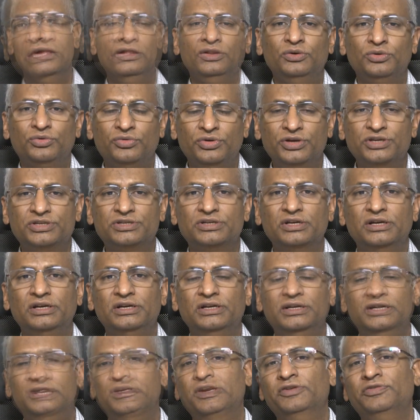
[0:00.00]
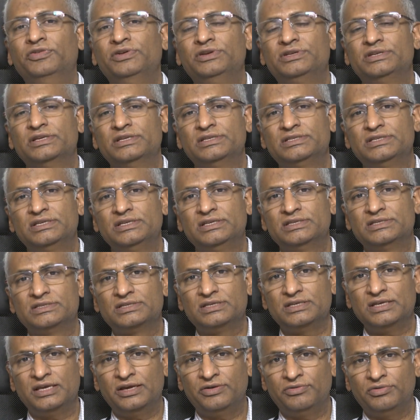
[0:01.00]
న్యూట్రిషనల్ డెఫిషియన్సీస్
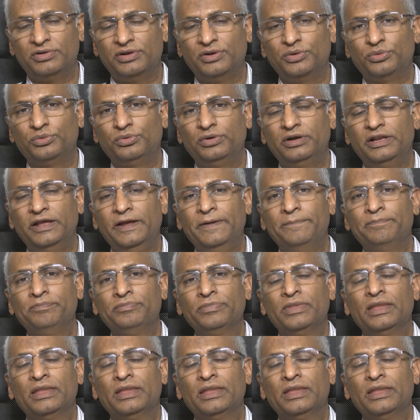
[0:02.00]
ఏమైనా ఉంటే